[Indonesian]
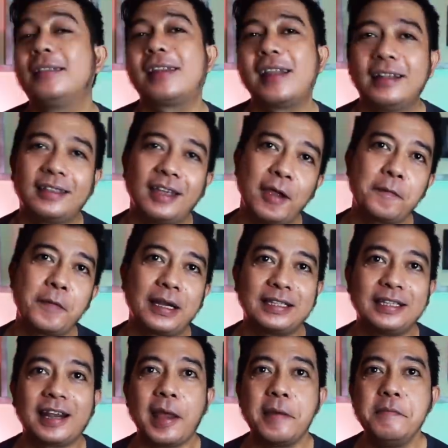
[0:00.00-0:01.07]
Ternyata yang versi
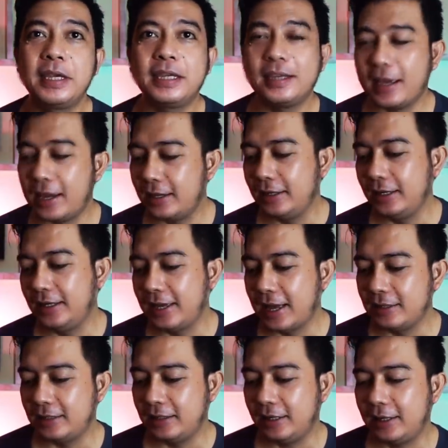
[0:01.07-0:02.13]
remixnya yang
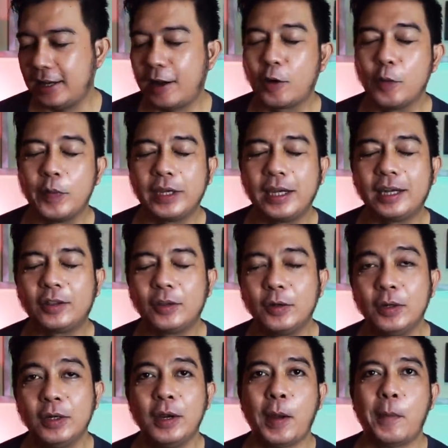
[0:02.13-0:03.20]
dinyanyiin, aku pikir
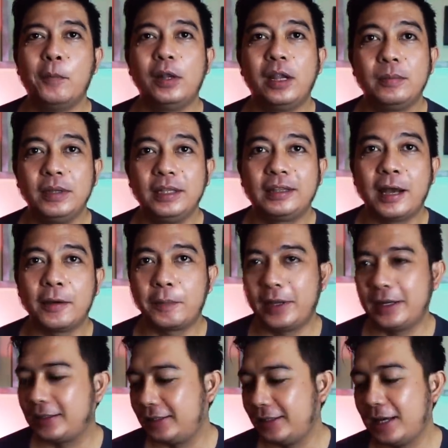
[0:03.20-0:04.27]
tuh Bulan Bintang
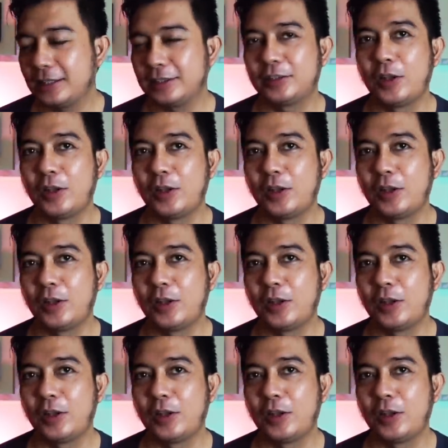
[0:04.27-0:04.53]
versi yang